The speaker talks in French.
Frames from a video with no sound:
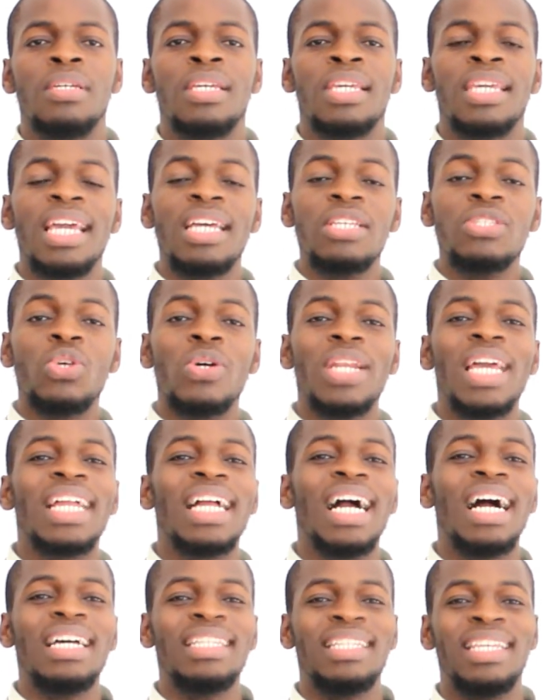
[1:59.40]
quelles sont les
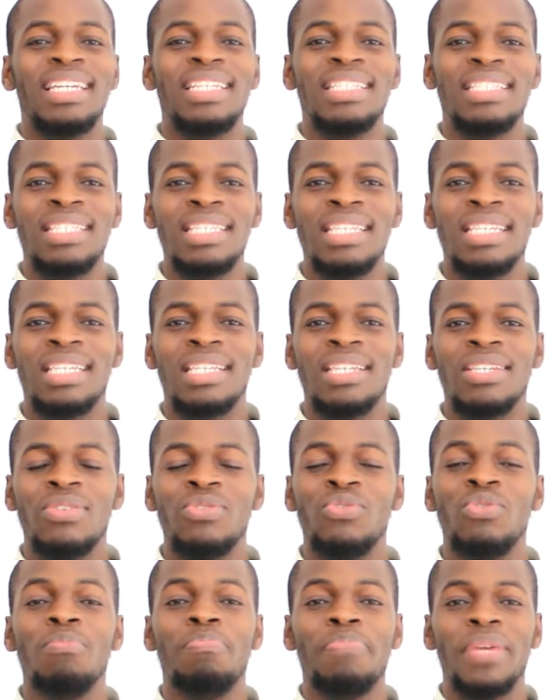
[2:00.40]
caractéristiques
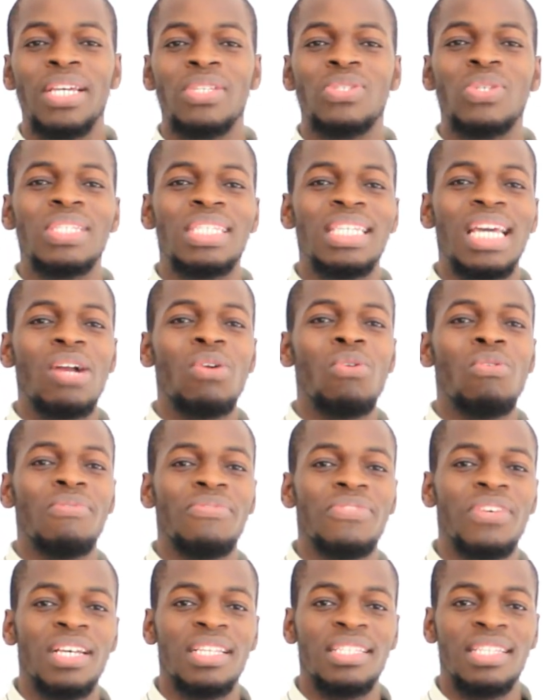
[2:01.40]
d'une personne qui a
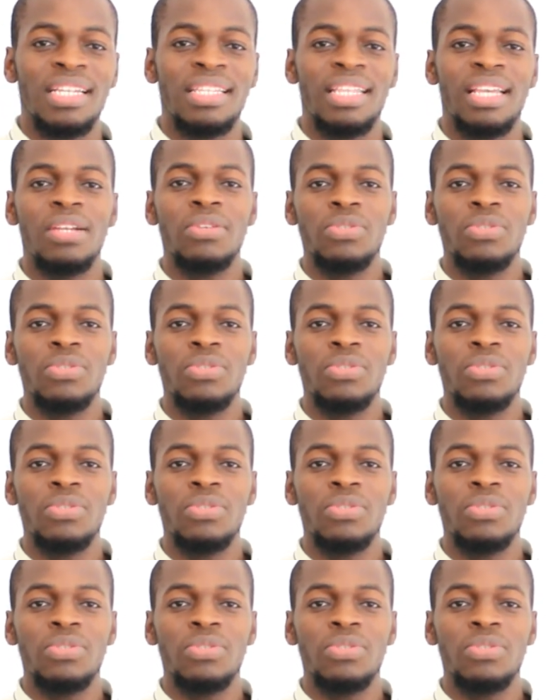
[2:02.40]
confiance en elle